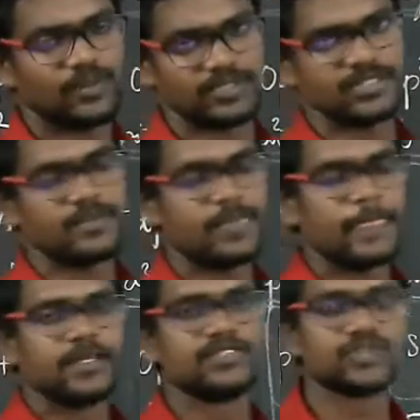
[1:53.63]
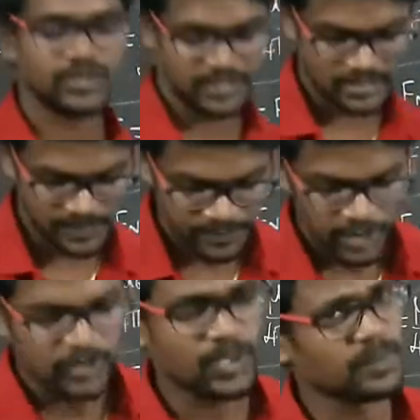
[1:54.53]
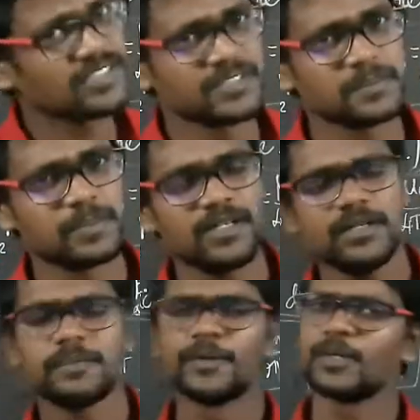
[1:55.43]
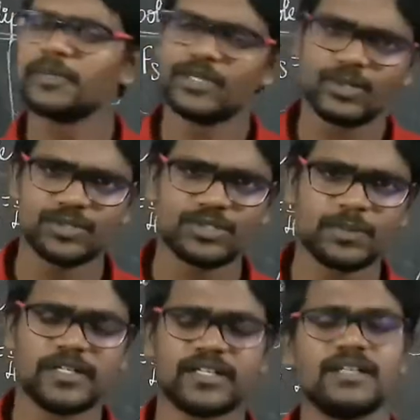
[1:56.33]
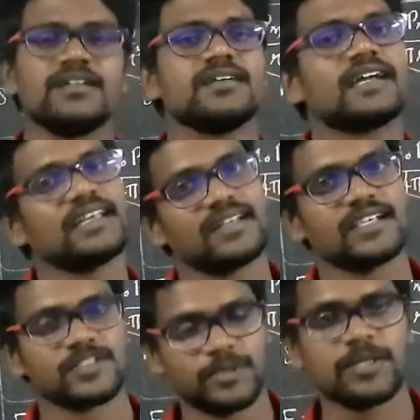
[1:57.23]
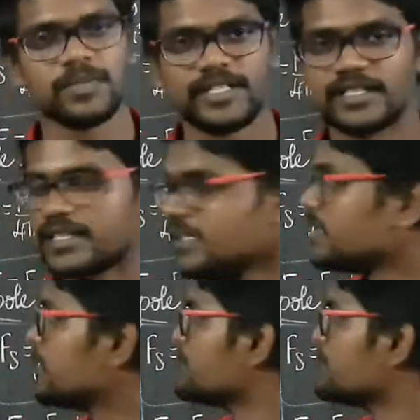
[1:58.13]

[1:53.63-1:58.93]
அவ்வளோதான் ஸோ இதுதான் ரொம்ப சிம்பிள் பொறுமையாக கோத்ரூ பண்ணுங்கள் கிளியராக எக்ஸ்பிளைன் பண்ணியிருக்கேன்